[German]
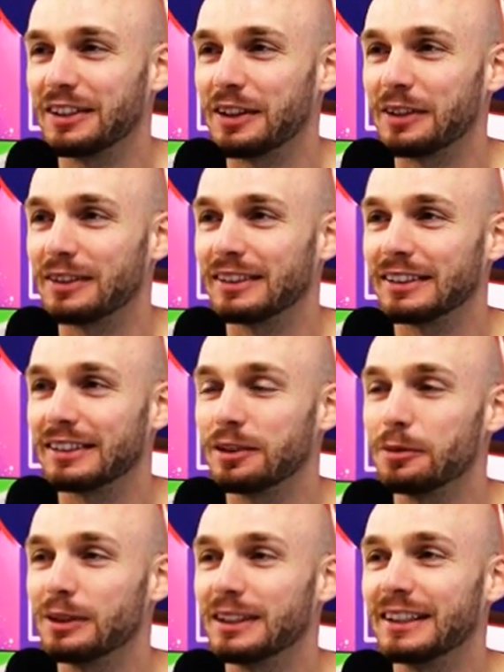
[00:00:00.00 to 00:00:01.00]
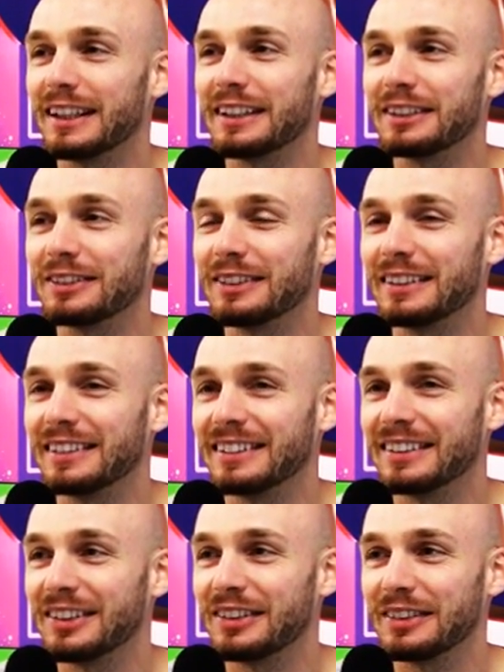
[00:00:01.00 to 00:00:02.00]
Das ist eine Musikrichtung, die
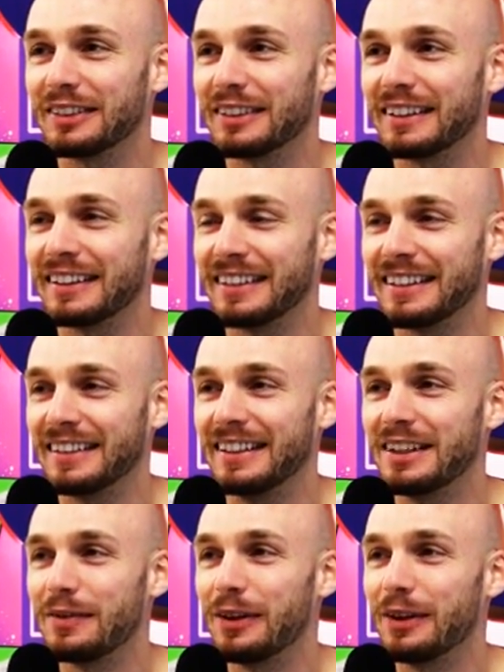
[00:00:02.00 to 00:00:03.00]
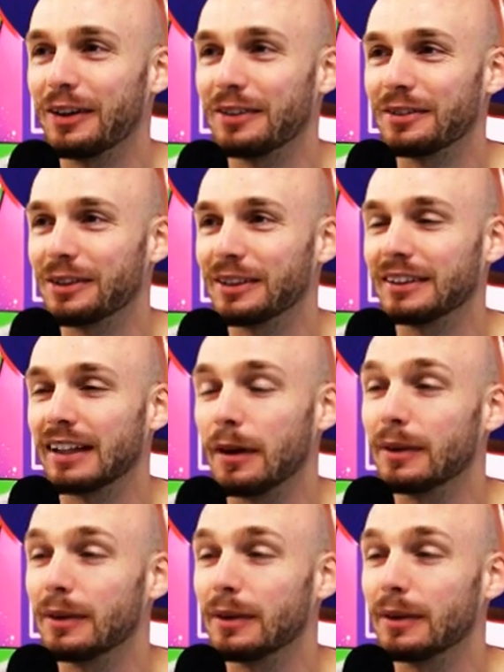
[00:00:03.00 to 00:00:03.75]
ich heute nicht mehr hören würde.